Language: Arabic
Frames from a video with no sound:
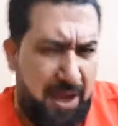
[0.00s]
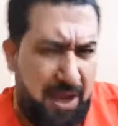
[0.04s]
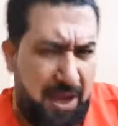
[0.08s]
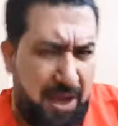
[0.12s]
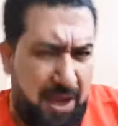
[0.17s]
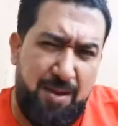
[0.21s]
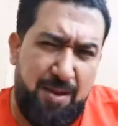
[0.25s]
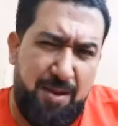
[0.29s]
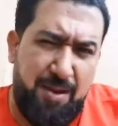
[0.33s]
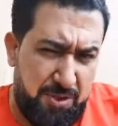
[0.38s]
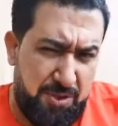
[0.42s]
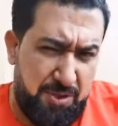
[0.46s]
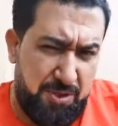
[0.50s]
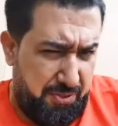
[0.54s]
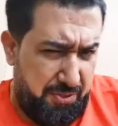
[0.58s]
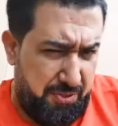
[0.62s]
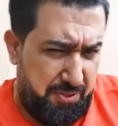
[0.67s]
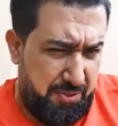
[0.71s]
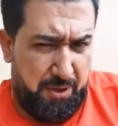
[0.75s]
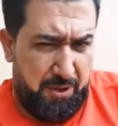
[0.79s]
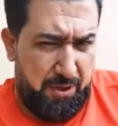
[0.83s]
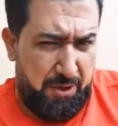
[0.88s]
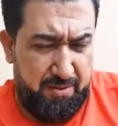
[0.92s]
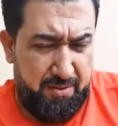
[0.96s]
مسويها على مود
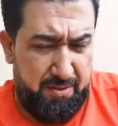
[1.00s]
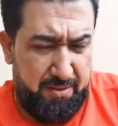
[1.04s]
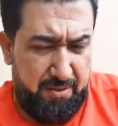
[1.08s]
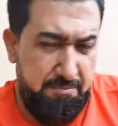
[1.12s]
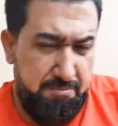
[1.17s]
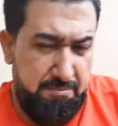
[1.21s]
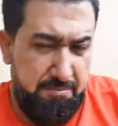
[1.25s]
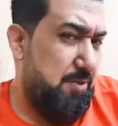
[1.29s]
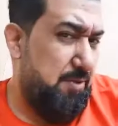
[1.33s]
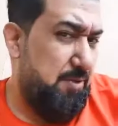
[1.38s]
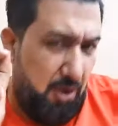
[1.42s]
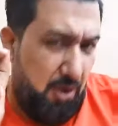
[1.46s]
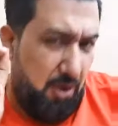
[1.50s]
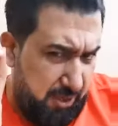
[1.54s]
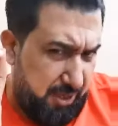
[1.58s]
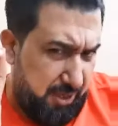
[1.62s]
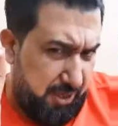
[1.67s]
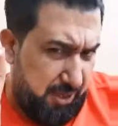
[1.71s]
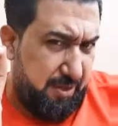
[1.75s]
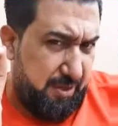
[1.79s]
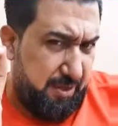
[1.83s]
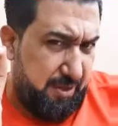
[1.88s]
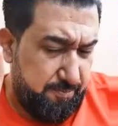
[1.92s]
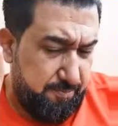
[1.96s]
الثوره
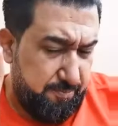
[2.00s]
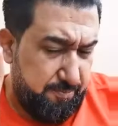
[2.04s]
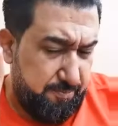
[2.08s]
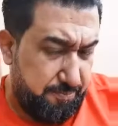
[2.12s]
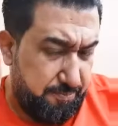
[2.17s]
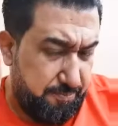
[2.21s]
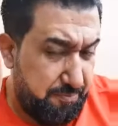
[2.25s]
اوكي